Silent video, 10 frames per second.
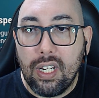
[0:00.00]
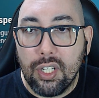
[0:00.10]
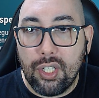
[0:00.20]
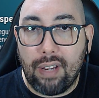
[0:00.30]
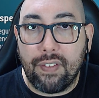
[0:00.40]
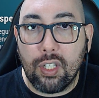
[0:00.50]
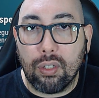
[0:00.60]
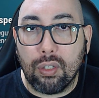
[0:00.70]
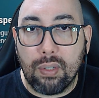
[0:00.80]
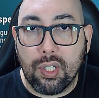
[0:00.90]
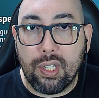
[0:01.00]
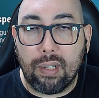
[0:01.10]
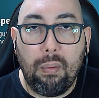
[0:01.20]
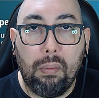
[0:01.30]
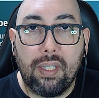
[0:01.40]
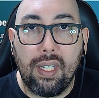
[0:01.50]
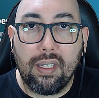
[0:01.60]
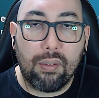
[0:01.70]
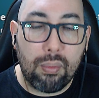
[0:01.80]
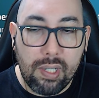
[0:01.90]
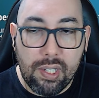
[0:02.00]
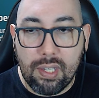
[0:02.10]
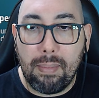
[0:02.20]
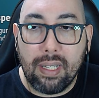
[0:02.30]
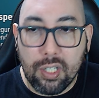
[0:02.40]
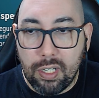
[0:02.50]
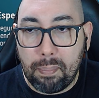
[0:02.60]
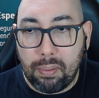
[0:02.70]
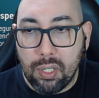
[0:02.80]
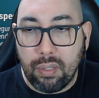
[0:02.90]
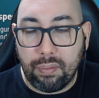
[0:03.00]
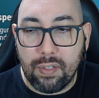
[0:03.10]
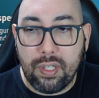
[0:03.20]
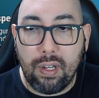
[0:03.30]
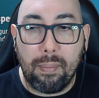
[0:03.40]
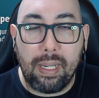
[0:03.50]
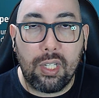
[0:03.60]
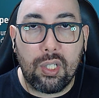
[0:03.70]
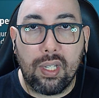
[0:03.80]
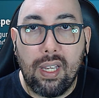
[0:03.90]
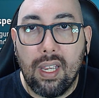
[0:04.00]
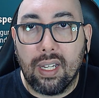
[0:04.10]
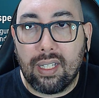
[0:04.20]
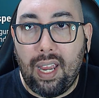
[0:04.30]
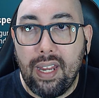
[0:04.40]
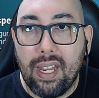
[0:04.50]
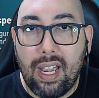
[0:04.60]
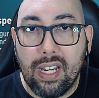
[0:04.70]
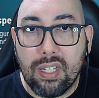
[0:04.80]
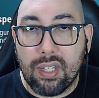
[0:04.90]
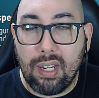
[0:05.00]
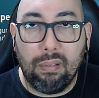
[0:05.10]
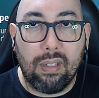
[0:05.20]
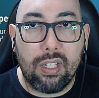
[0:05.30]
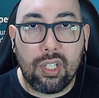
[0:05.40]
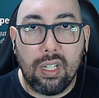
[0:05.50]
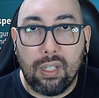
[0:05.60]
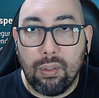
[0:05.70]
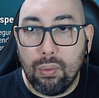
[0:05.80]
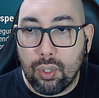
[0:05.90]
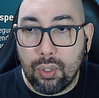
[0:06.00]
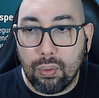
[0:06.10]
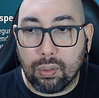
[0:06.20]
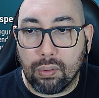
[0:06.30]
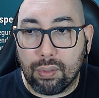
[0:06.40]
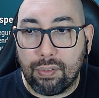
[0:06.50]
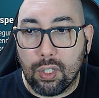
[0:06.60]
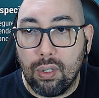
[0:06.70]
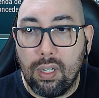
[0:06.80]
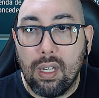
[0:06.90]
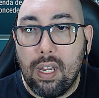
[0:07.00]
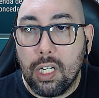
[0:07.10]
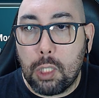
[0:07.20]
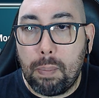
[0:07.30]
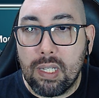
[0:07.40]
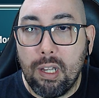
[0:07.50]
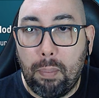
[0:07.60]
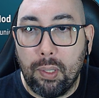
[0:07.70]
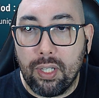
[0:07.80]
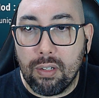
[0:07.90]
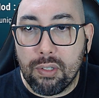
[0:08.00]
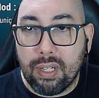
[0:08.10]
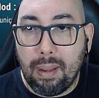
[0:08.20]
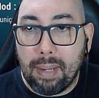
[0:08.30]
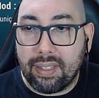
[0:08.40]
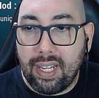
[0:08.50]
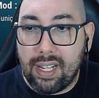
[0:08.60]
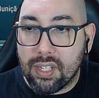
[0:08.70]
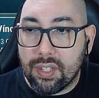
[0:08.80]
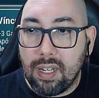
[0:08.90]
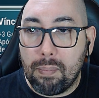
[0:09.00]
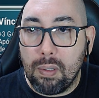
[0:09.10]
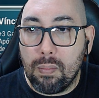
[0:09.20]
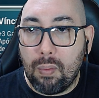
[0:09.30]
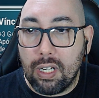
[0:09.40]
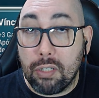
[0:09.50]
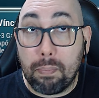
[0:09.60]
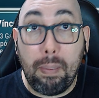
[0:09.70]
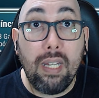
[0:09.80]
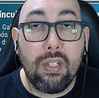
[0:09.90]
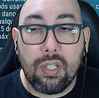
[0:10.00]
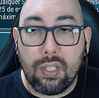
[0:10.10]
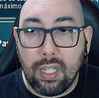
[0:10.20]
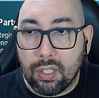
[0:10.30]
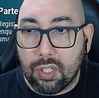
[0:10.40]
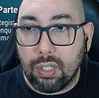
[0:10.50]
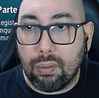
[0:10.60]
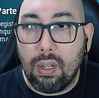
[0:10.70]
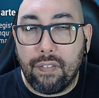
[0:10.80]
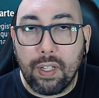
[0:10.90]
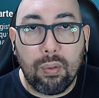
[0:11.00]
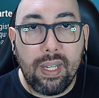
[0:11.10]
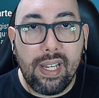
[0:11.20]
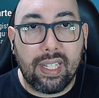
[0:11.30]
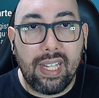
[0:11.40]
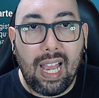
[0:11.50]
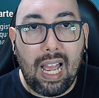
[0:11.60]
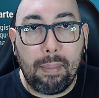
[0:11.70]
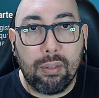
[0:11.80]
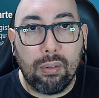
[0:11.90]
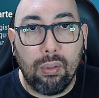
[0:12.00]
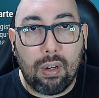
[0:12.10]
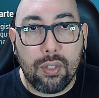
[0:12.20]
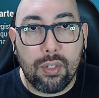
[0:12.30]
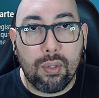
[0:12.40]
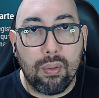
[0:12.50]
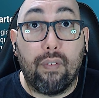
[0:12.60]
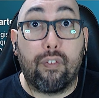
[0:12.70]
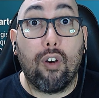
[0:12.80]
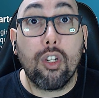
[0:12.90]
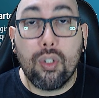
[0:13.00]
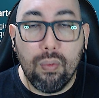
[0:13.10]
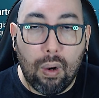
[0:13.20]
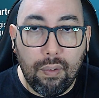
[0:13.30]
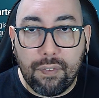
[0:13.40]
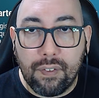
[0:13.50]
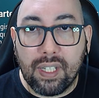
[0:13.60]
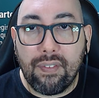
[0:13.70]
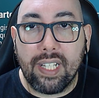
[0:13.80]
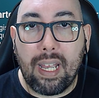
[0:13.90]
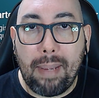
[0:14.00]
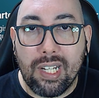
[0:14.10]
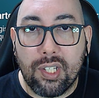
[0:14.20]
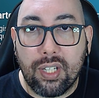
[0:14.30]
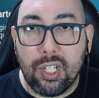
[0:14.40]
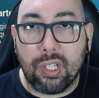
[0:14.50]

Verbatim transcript: dia 22 da contenda. Duas semanas depois, oficialmente, cai as células nos núcleos, fechou? Especial Poderoso Quebra-Terra, sempre o mod pente estendido. Vinculei aqui a arma do nosso Frost Wolf, que vai dar mais 3 de